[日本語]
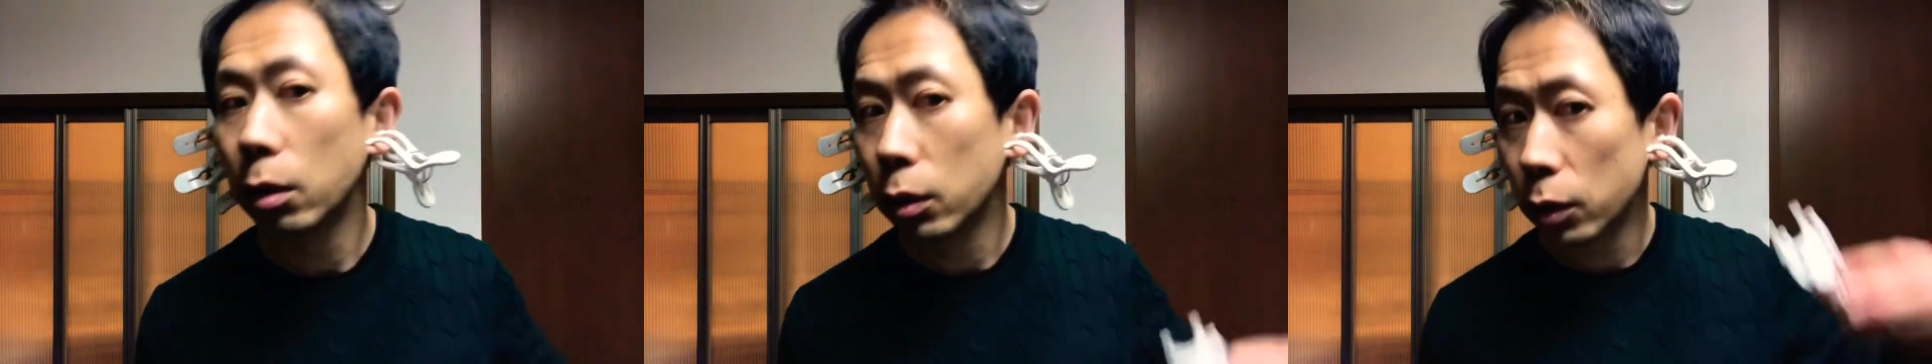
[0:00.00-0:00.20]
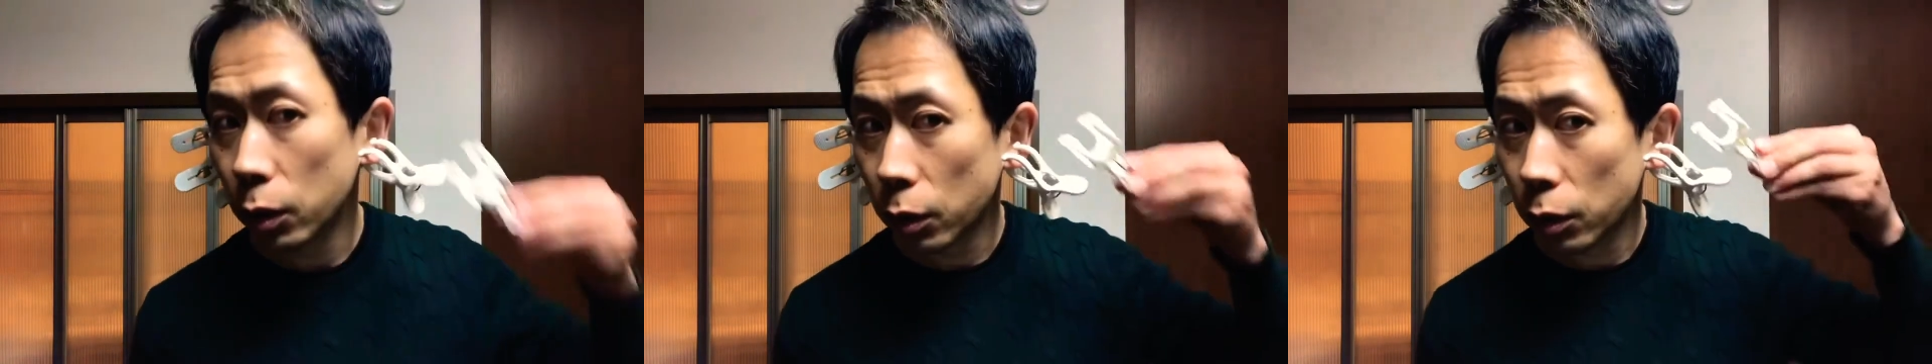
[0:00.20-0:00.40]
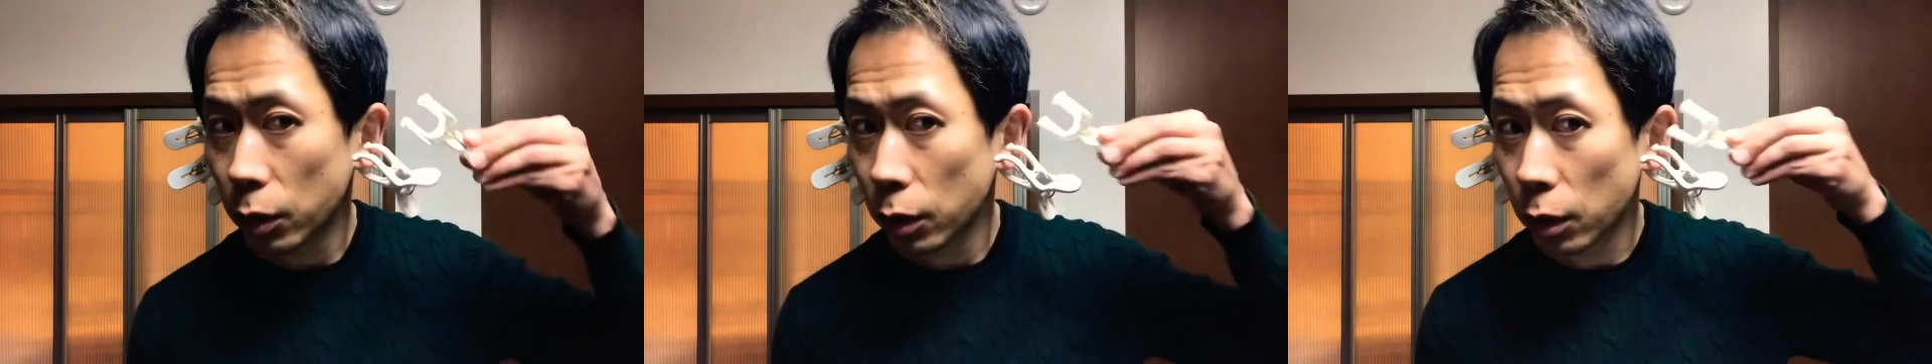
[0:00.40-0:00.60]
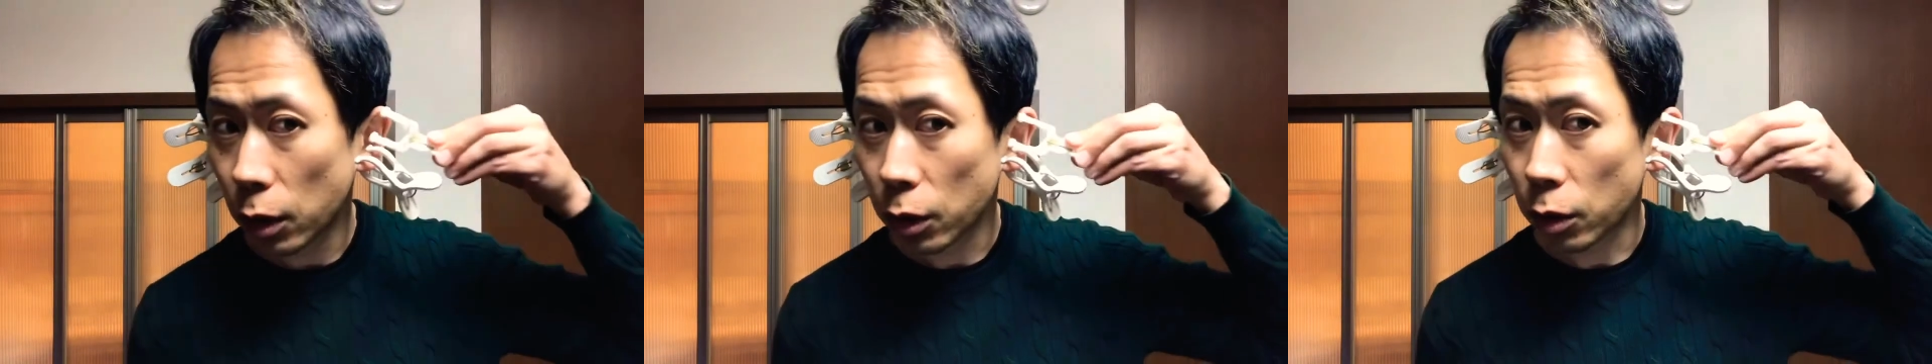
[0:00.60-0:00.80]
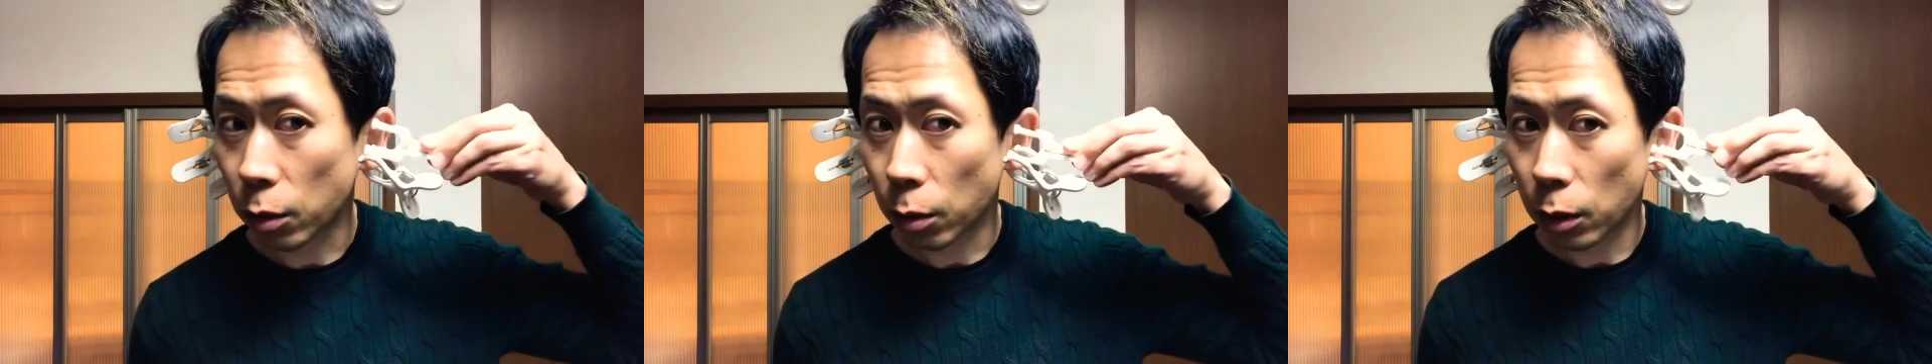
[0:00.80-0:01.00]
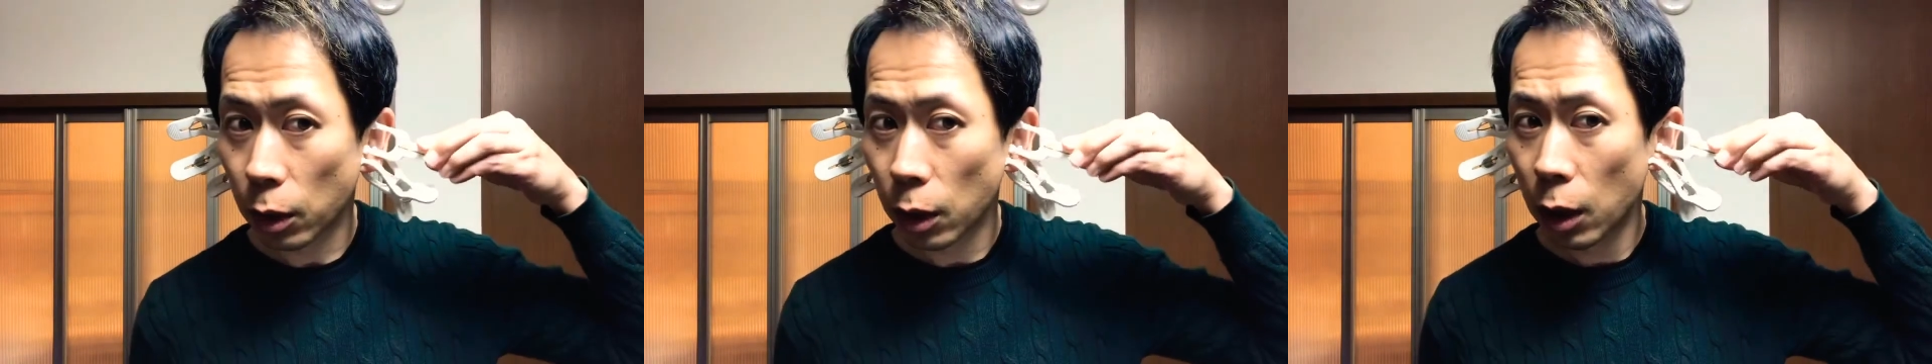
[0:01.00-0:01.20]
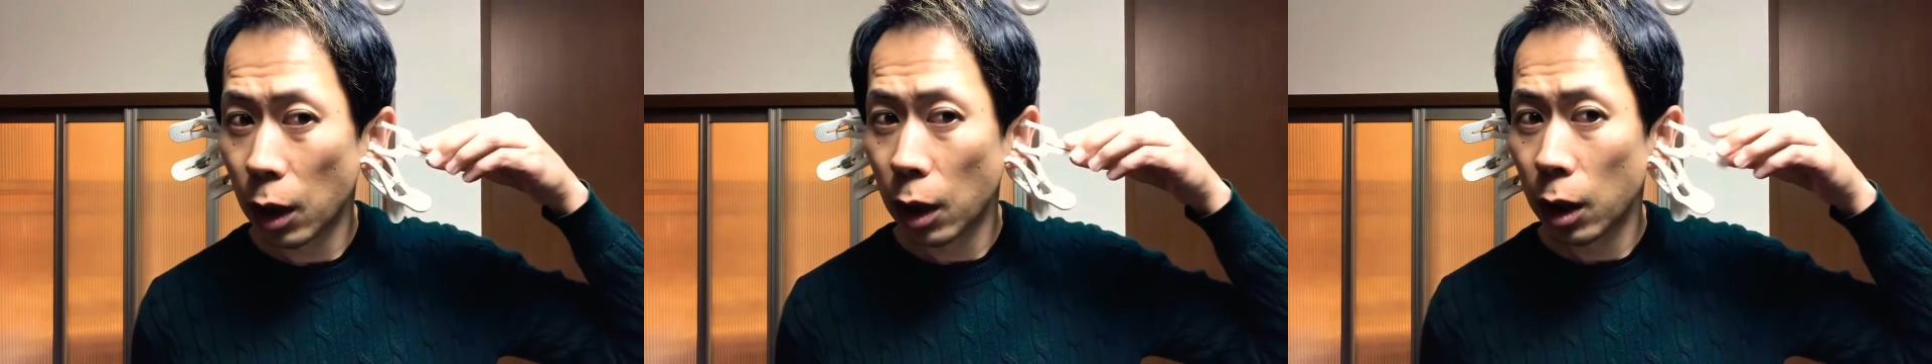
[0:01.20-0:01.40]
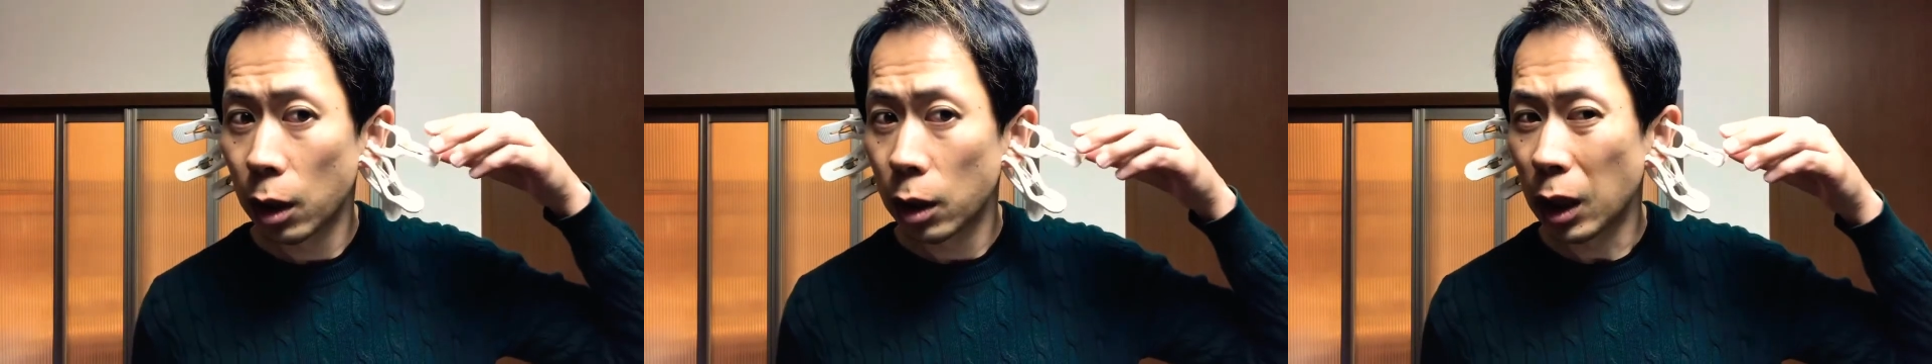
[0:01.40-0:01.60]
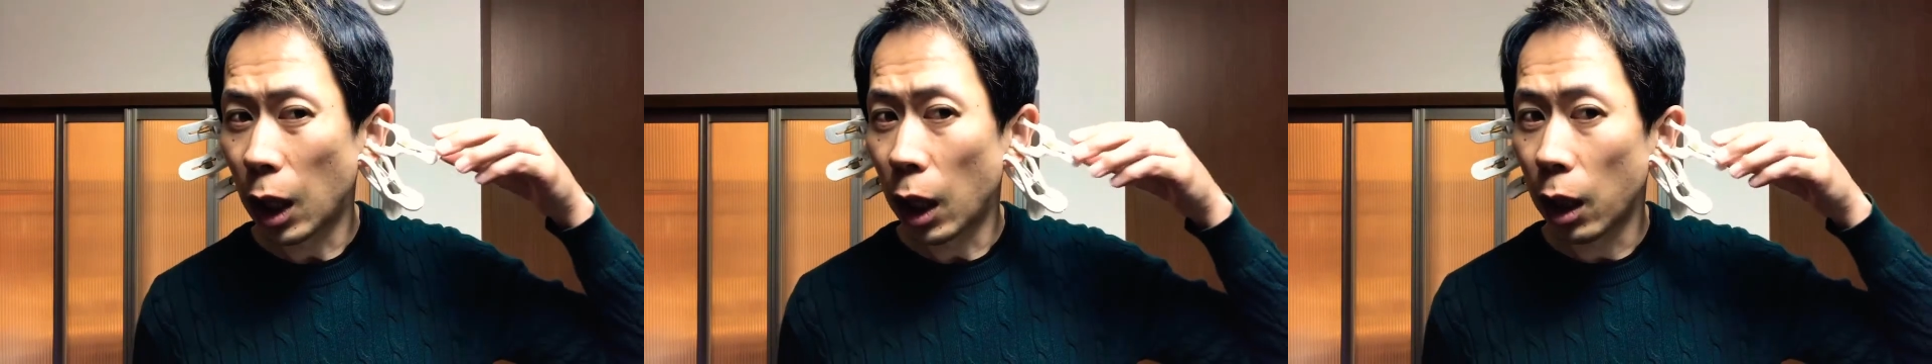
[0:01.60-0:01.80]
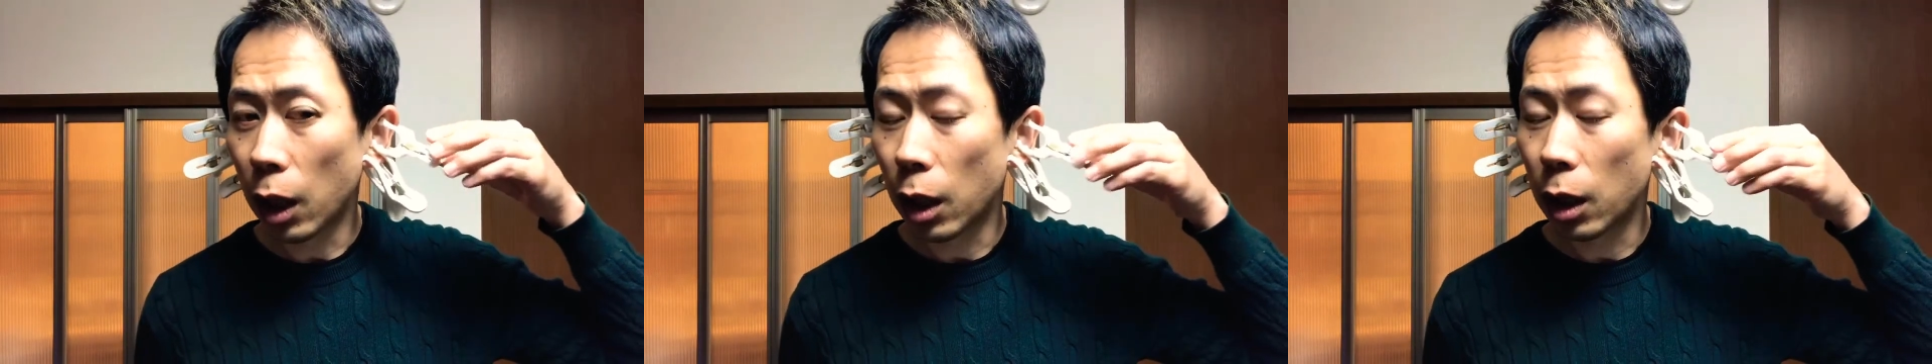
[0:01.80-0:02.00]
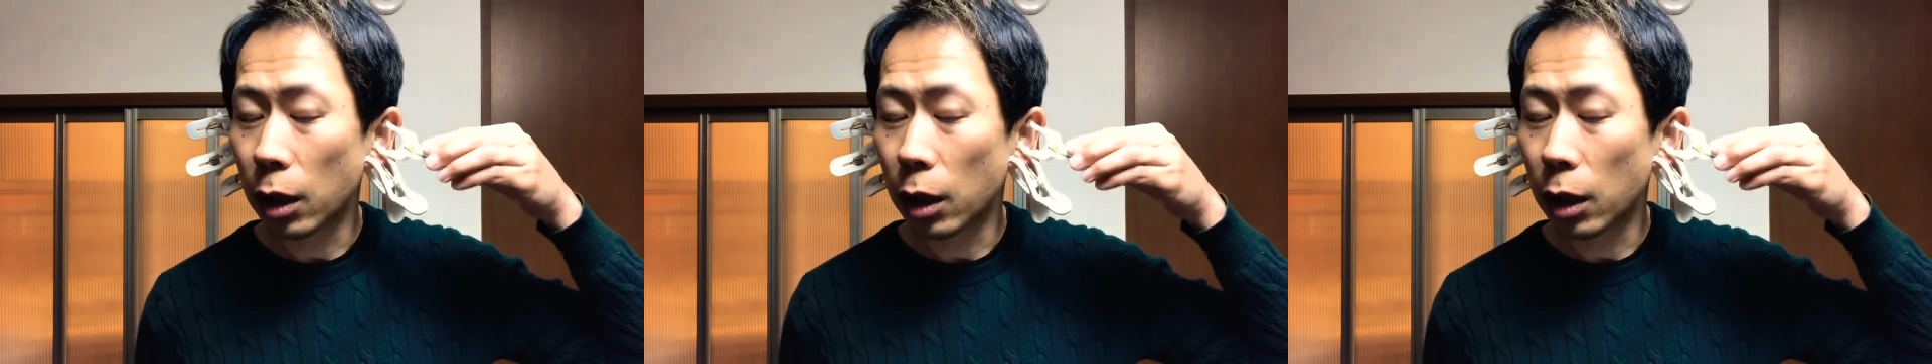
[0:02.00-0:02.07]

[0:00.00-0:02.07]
夫全然大丈夫あら